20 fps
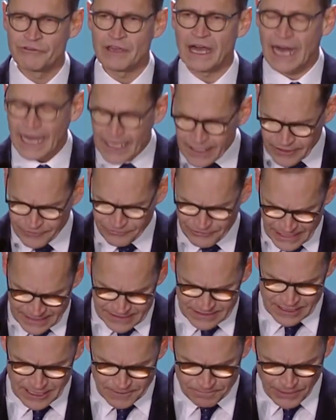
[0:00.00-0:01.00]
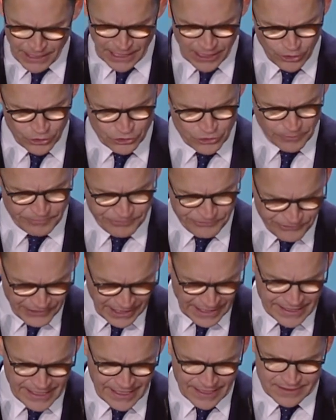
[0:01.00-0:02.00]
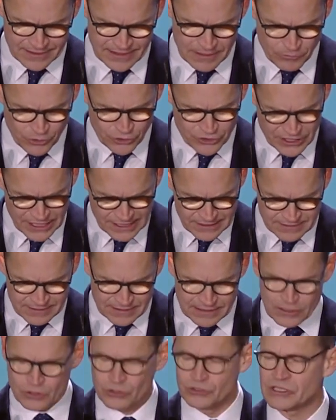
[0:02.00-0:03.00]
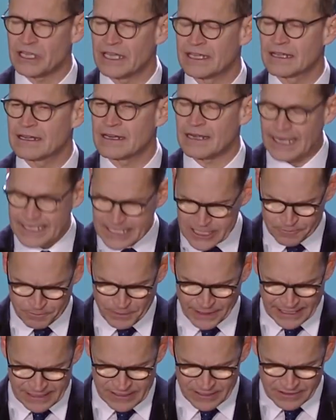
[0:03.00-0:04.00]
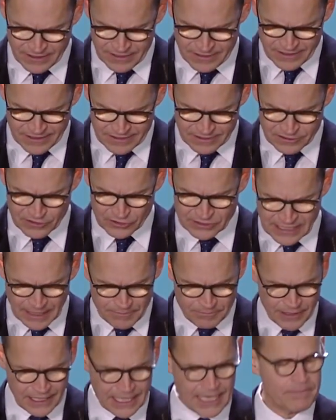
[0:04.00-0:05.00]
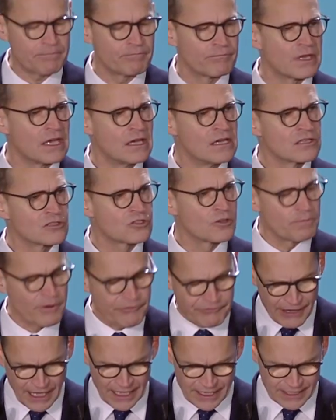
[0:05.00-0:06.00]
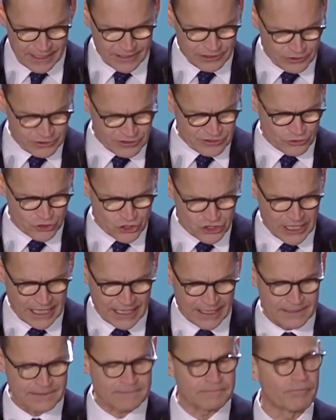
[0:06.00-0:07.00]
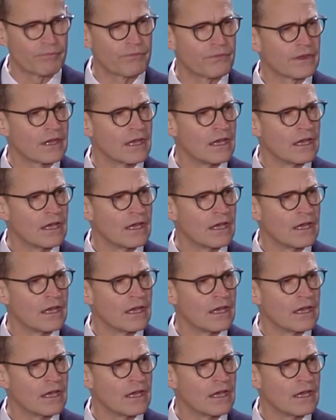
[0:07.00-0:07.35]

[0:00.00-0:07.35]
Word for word: Wir alle werden gebraucht, um Freiheit, Demokratie und ein gleichberechtigtes Zusammenleben zu bewahren und zu stärken.